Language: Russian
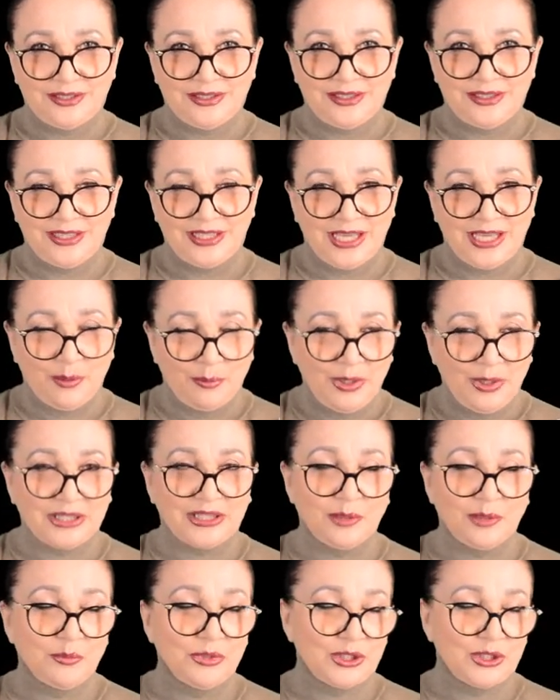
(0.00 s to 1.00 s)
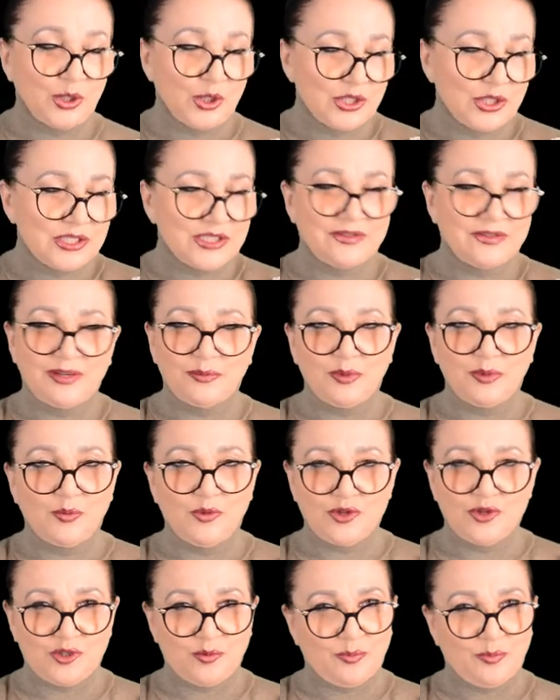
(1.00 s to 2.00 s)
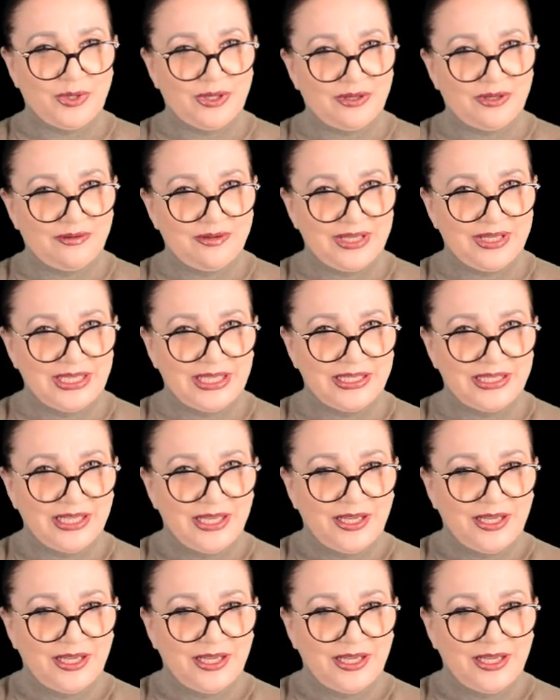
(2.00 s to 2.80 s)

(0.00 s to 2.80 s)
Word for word: И об этом мы тоже с вами можем поговорить.